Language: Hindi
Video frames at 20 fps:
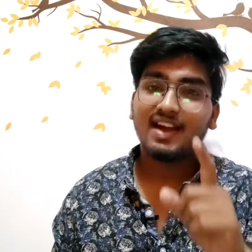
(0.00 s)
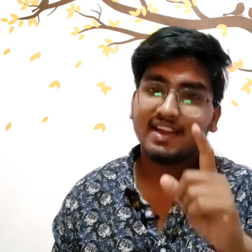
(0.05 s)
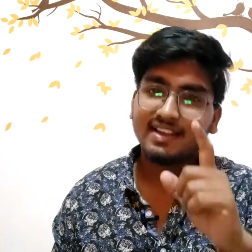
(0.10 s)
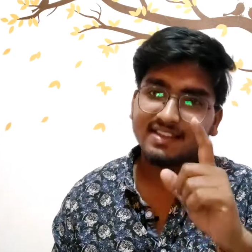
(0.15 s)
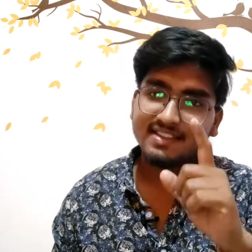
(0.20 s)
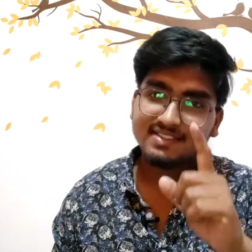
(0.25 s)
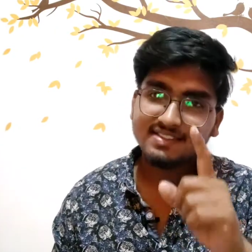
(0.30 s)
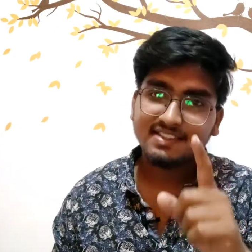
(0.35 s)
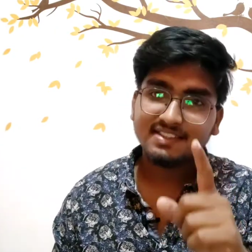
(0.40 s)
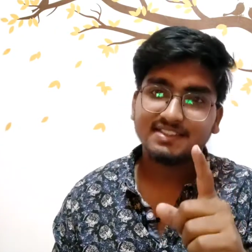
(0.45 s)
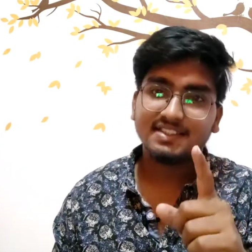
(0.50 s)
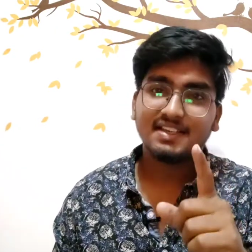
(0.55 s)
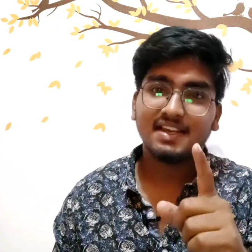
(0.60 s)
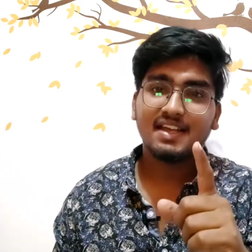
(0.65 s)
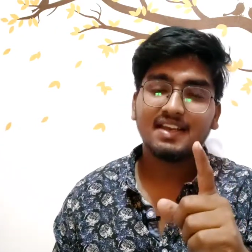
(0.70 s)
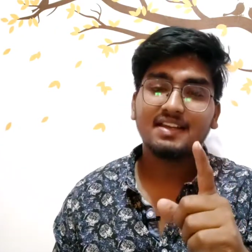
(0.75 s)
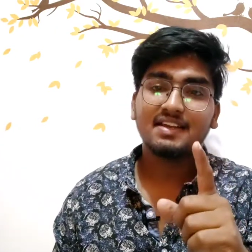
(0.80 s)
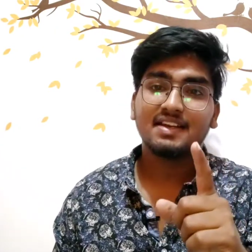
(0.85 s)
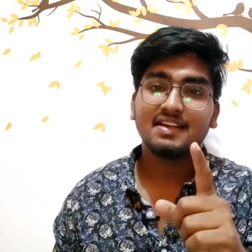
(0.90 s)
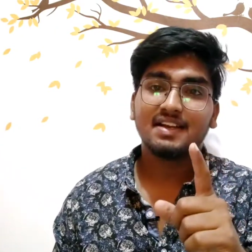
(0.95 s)
आई की
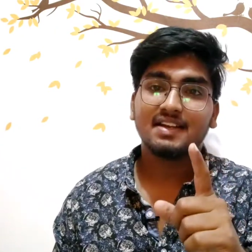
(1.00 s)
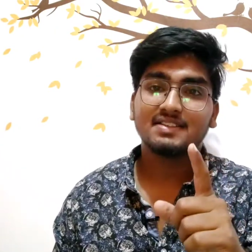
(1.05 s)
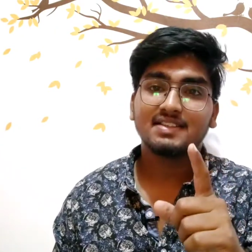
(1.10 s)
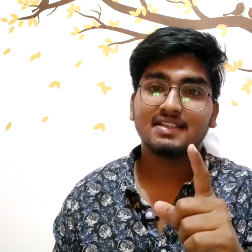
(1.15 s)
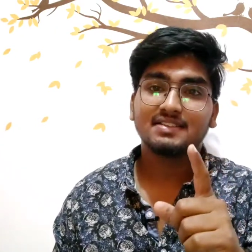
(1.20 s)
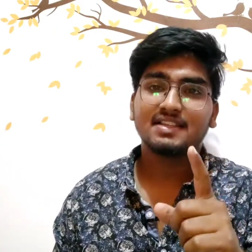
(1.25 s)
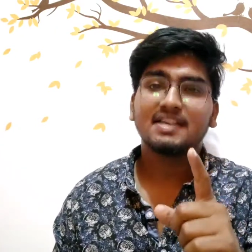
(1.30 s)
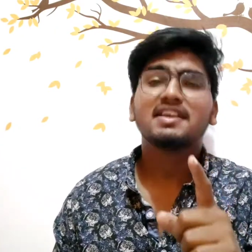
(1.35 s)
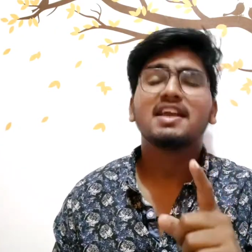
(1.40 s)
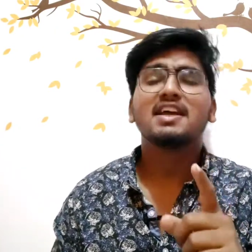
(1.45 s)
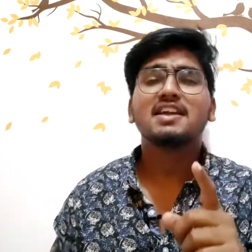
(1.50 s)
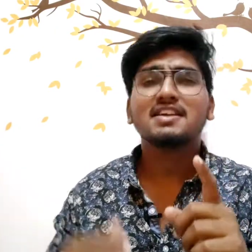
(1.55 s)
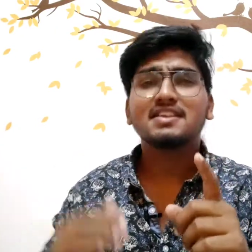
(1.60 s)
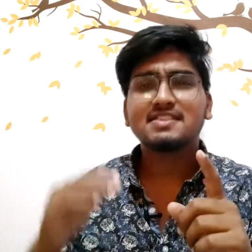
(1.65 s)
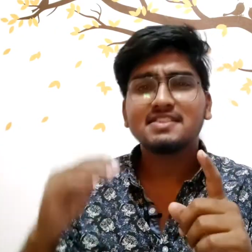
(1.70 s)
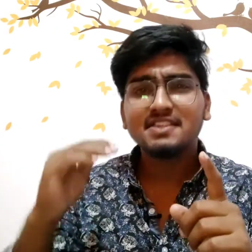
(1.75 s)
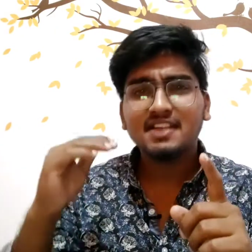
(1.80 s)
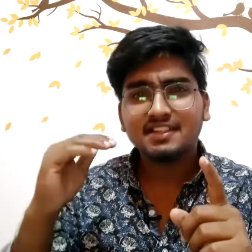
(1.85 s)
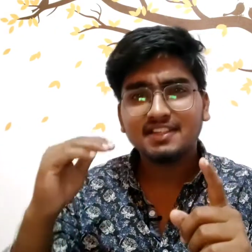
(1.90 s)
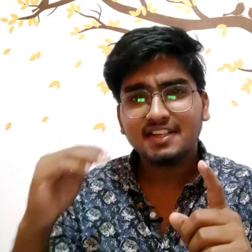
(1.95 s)
तैयारी करना चाहता है या
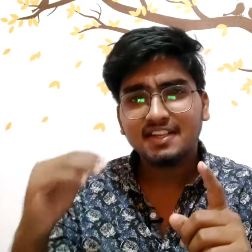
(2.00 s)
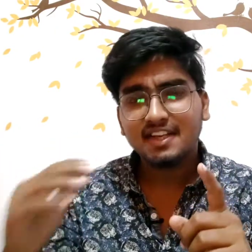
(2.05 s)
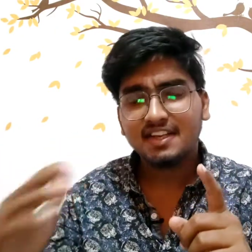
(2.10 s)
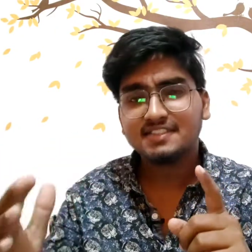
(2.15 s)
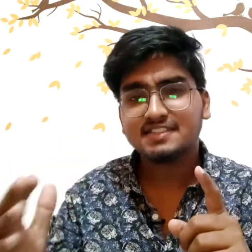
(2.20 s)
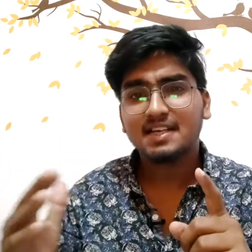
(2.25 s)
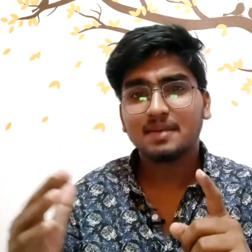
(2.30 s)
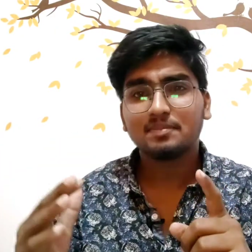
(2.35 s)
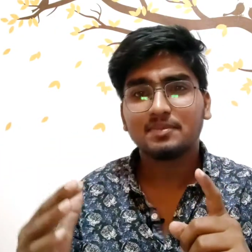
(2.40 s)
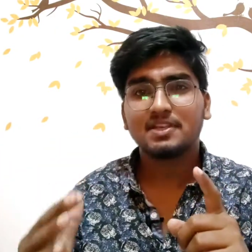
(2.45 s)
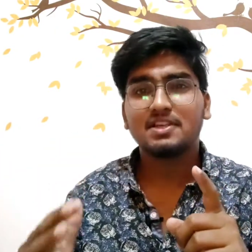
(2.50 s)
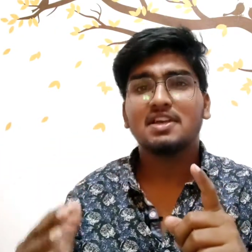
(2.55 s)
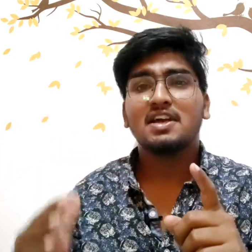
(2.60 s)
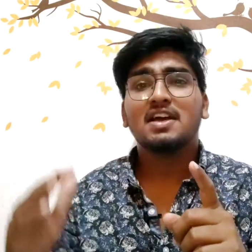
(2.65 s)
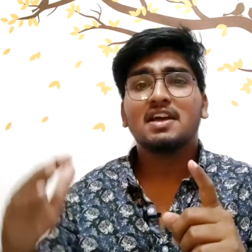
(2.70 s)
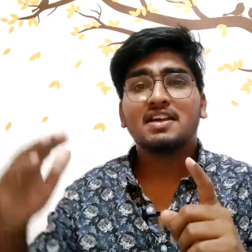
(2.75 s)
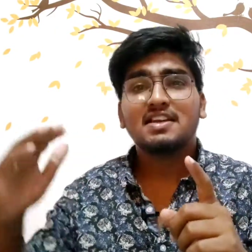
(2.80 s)
किसी अदर एग्ज़ाम की